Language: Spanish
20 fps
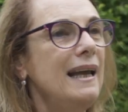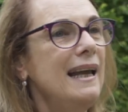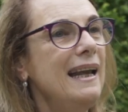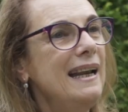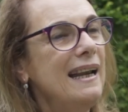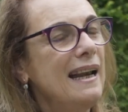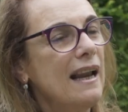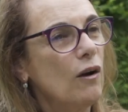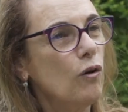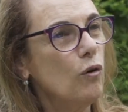
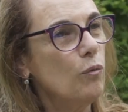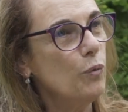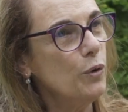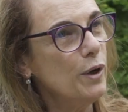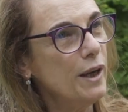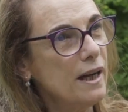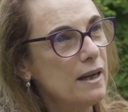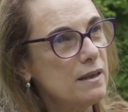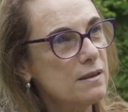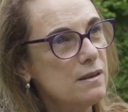en la
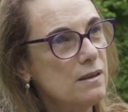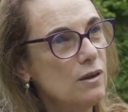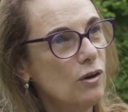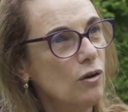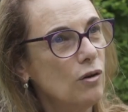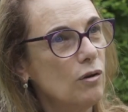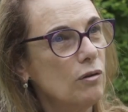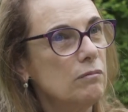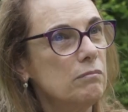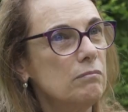
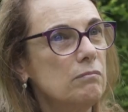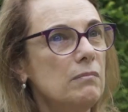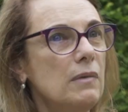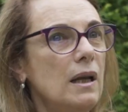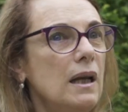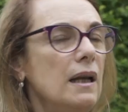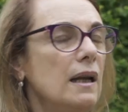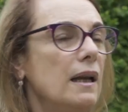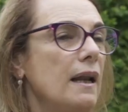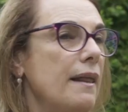comunicación,
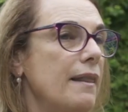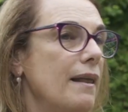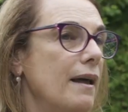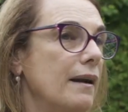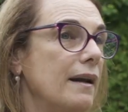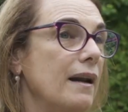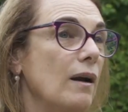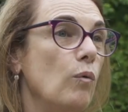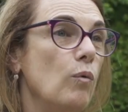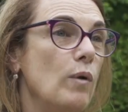en la
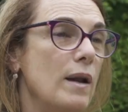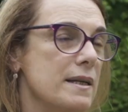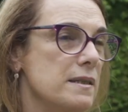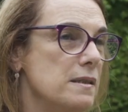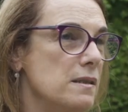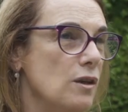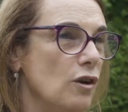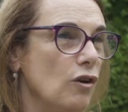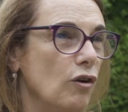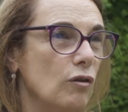
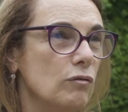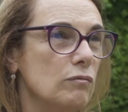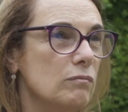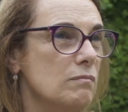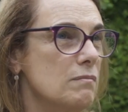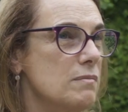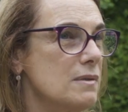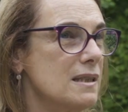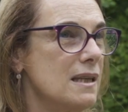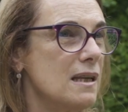
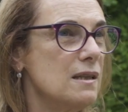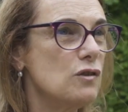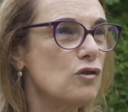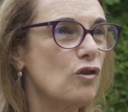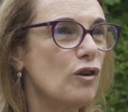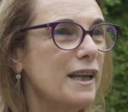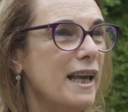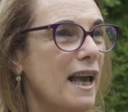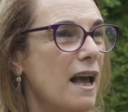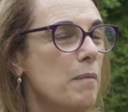desregulación
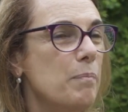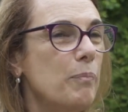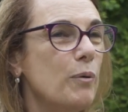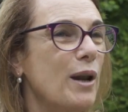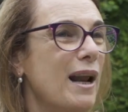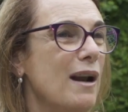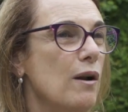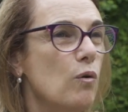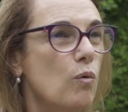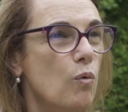sensorial
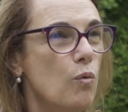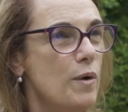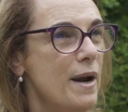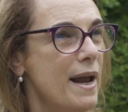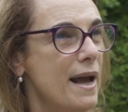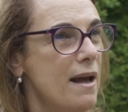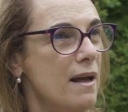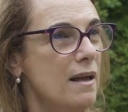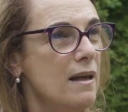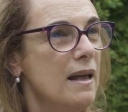por
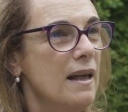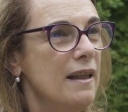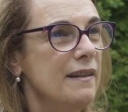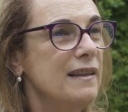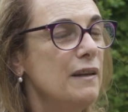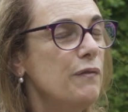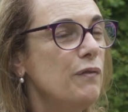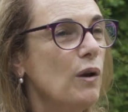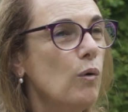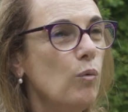alguna
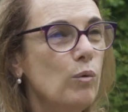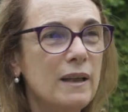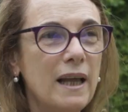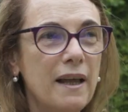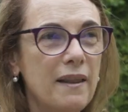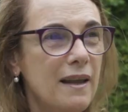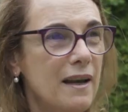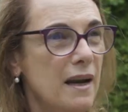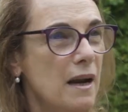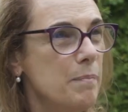
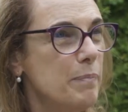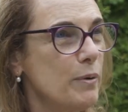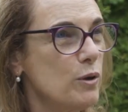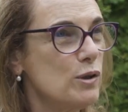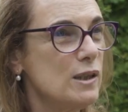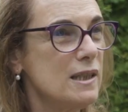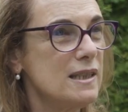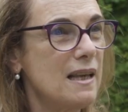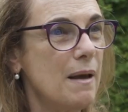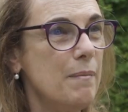dificultad en el
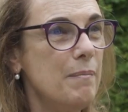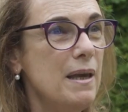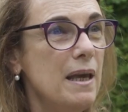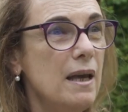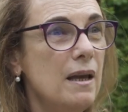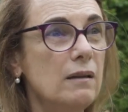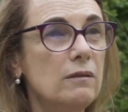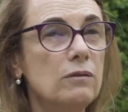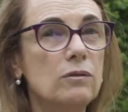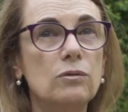
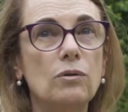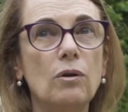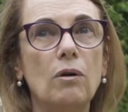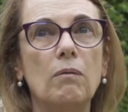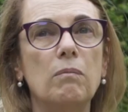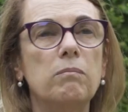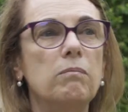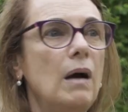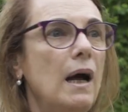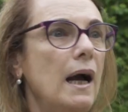
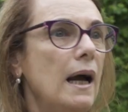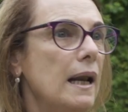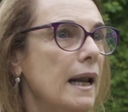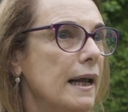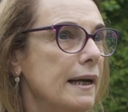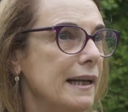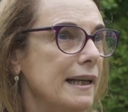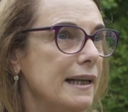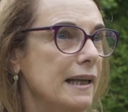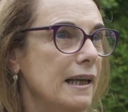procesamiento, a
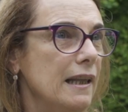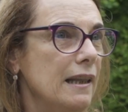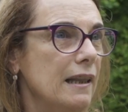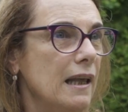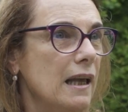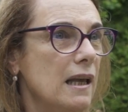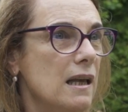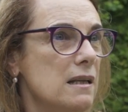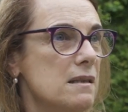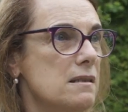la
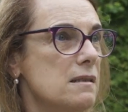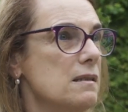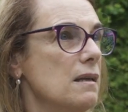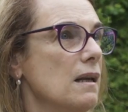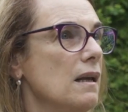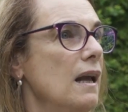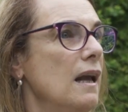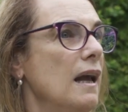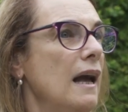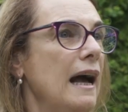rigidez,
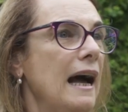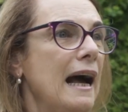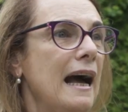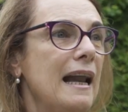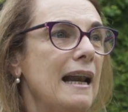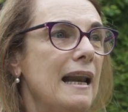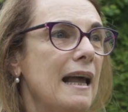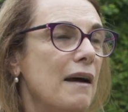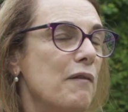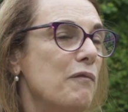
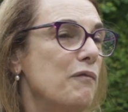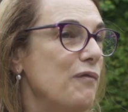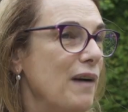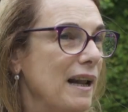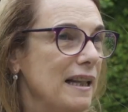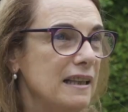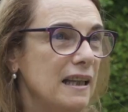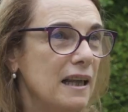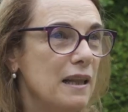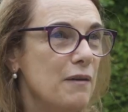a la
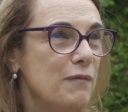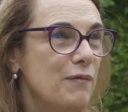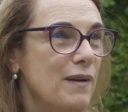falta de